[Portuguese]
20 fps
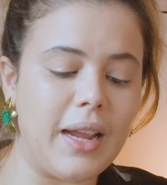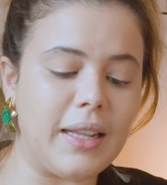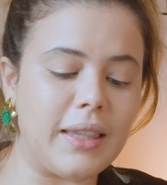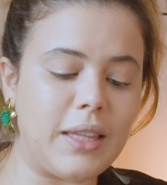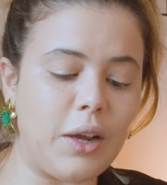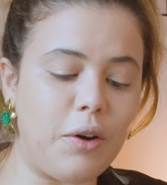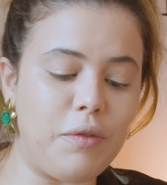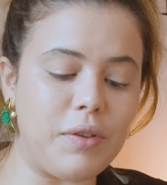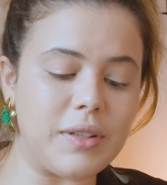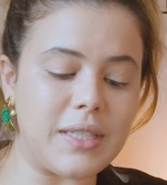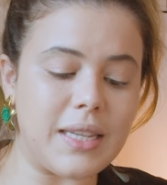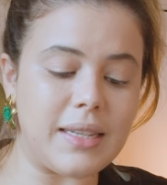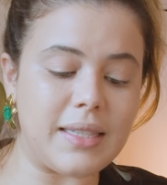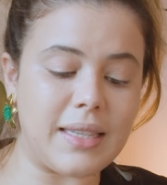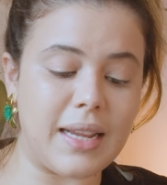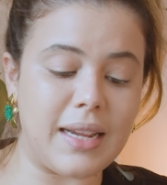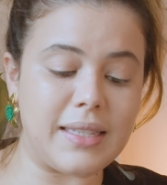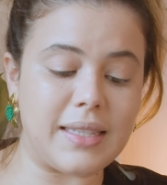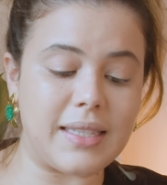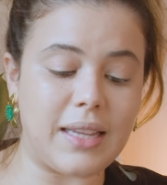Então você
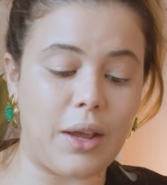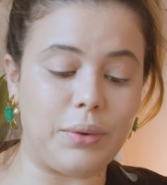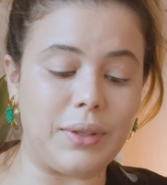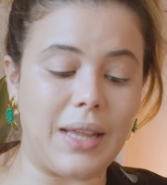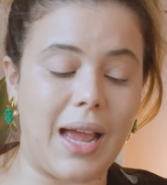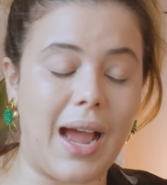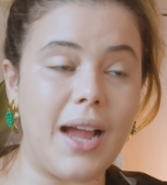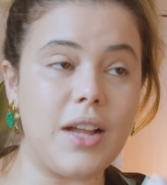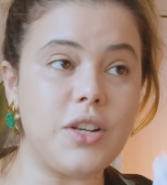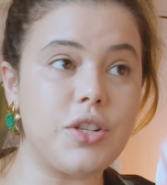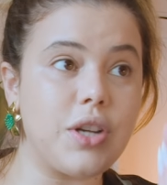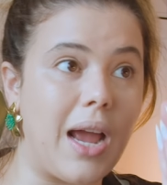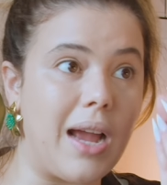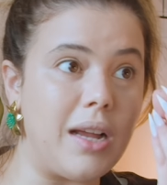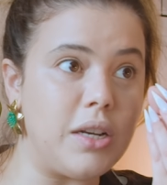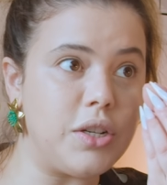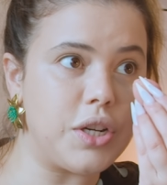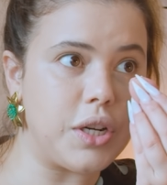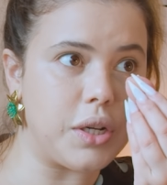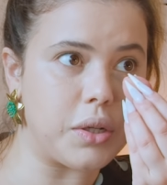sente saudade,
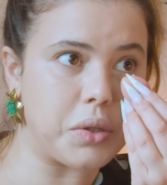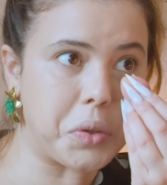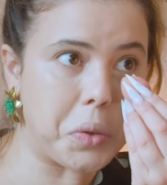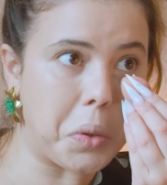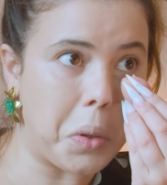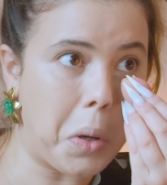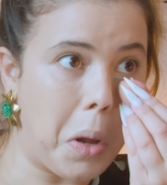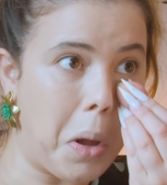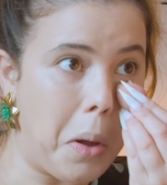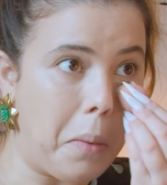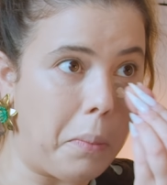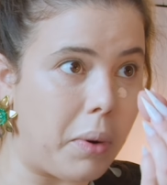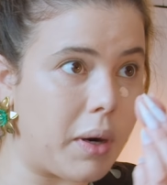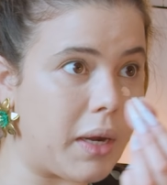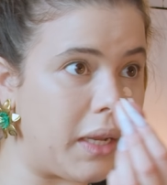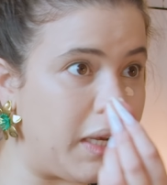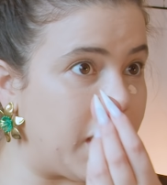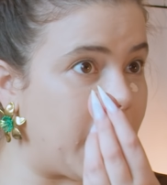é disso. Porque